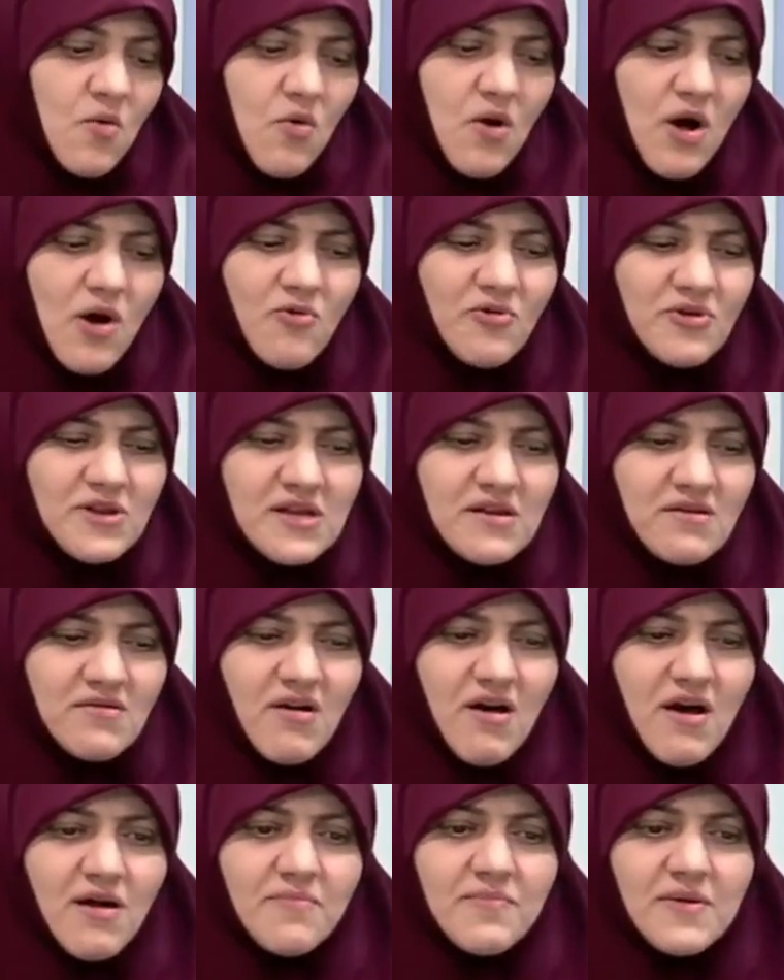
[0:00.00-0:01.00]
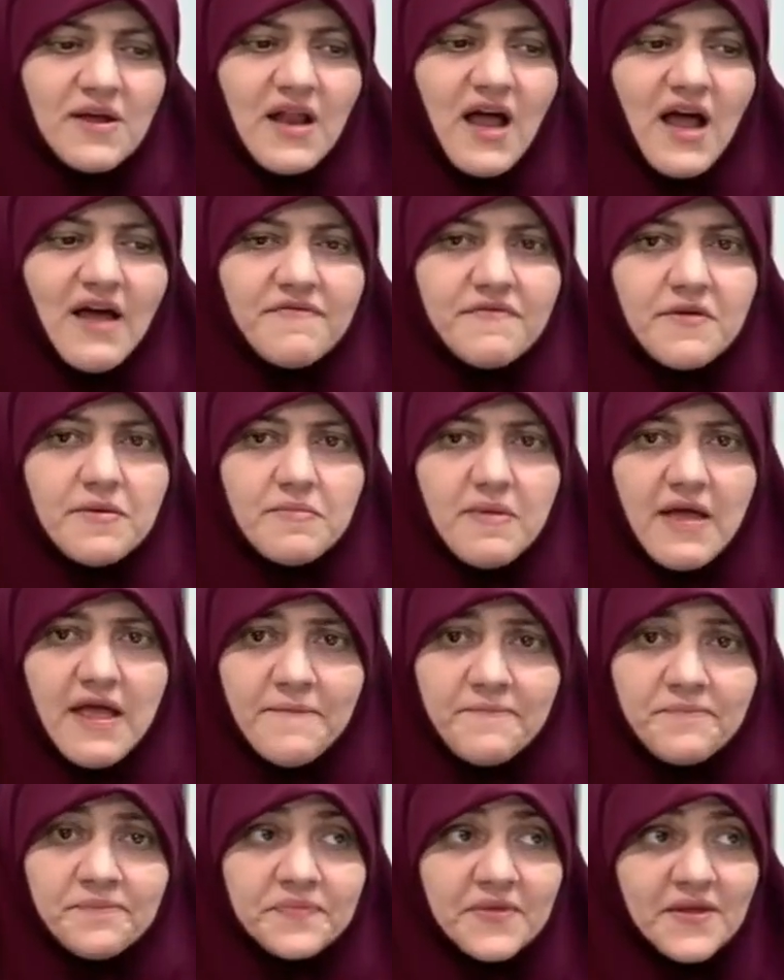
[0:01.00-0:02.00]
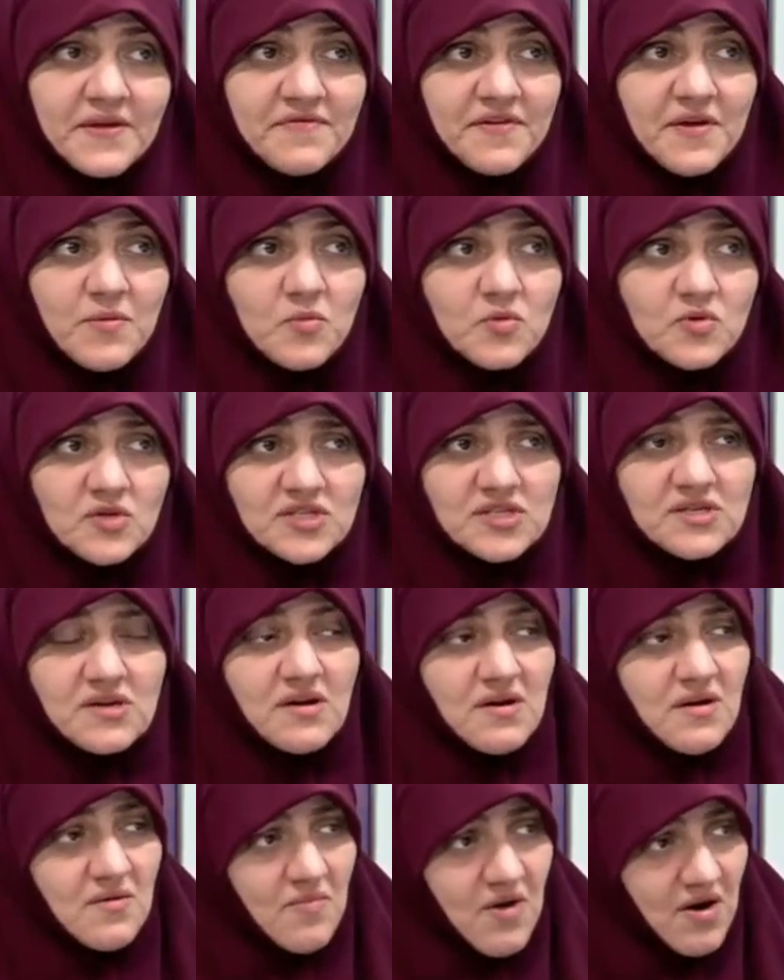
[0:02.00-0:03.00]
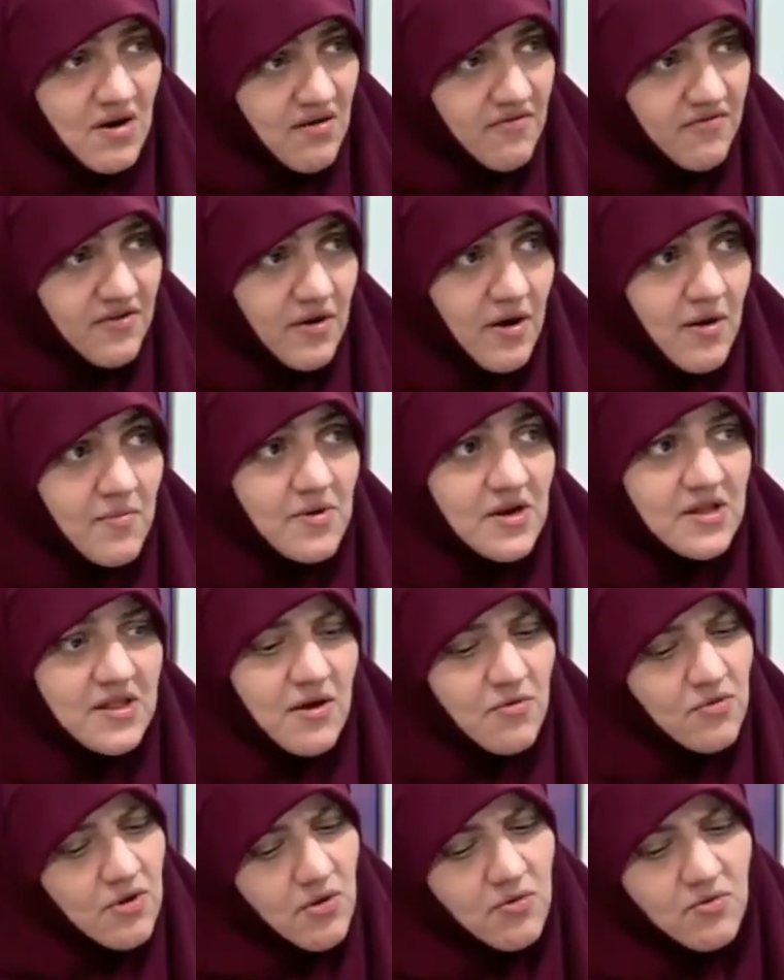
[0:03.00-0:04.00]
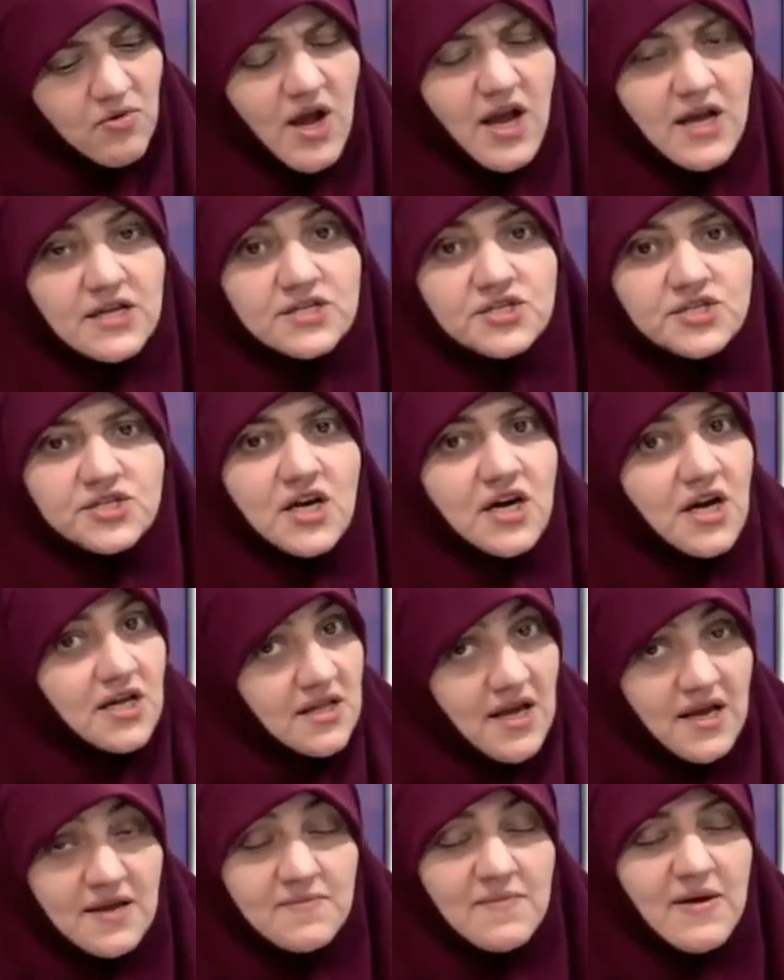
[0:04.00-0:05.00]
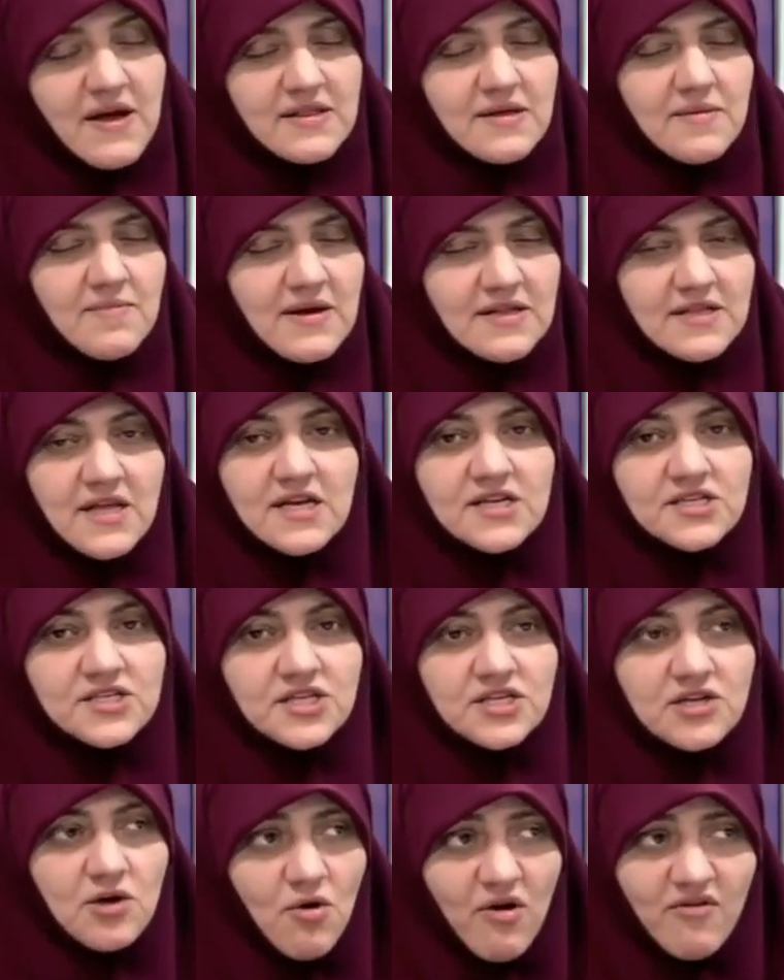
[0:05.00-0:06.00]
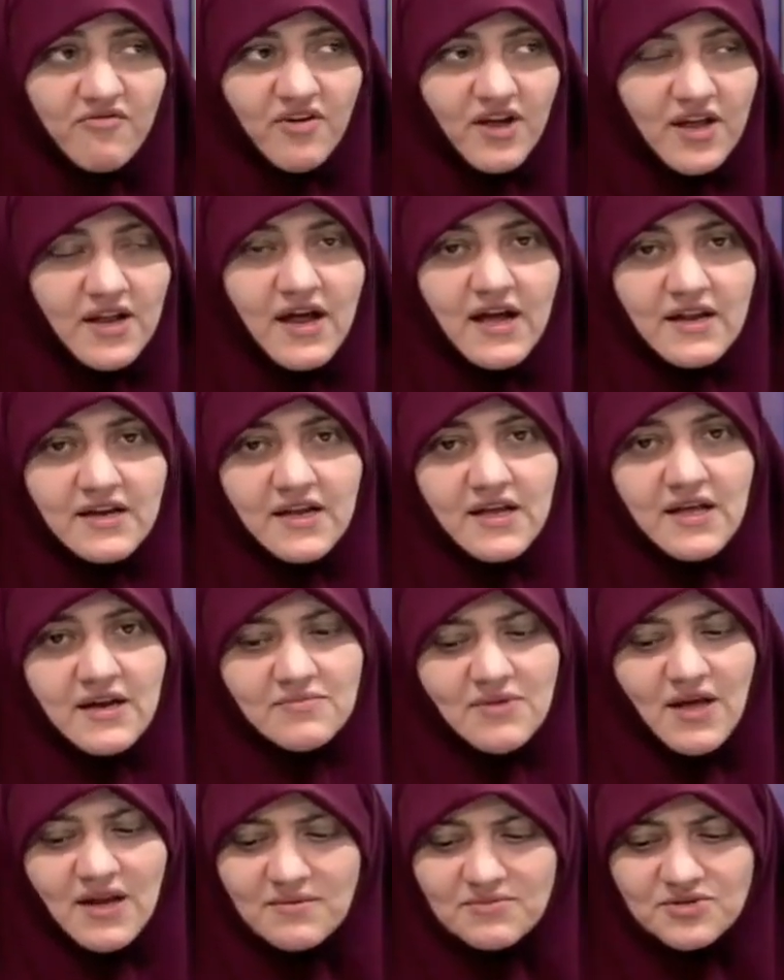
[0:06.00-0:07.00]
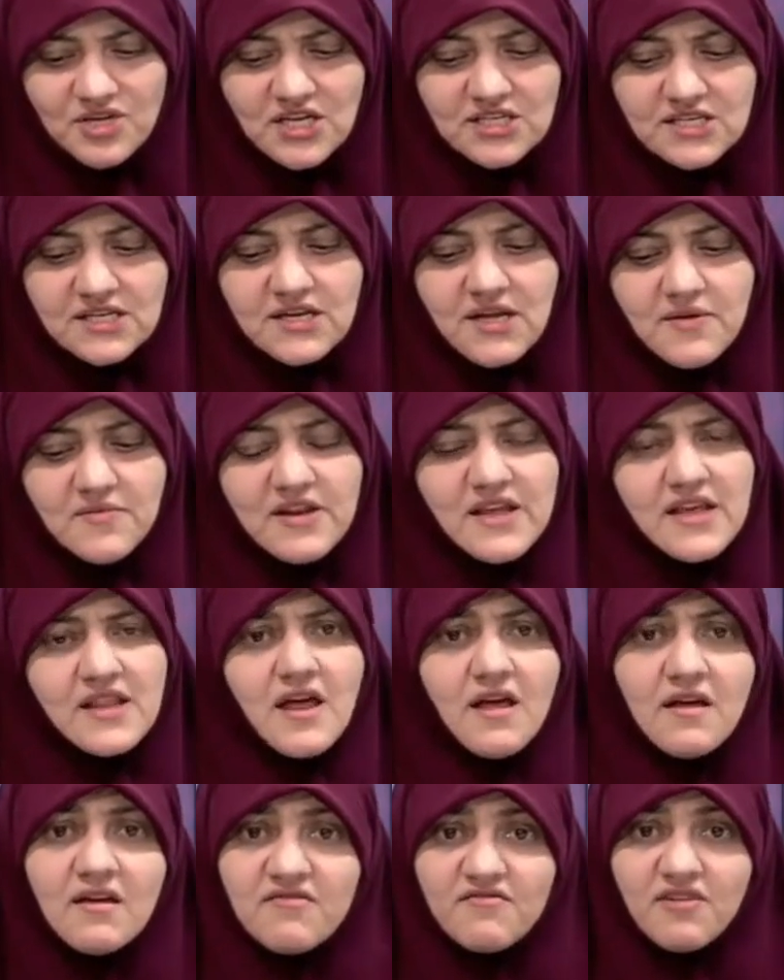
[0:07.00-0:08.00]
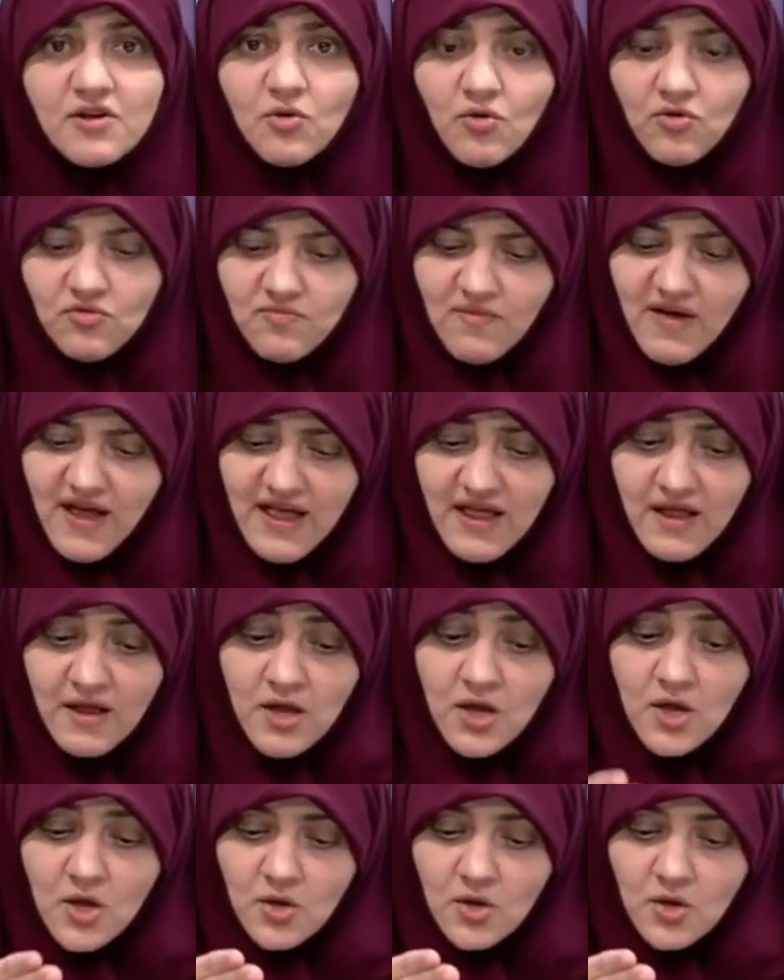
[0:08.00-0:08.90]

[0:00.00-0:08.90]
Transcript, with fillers: وقوانين الغرب الى حد ما في مناصره للمراه في الامر ده ولو راحت اشتكت هيتبهدل بهدله شديده هو في غنى عن الكلام ده احنا مش عايزين نعمل كده فنقعد معاه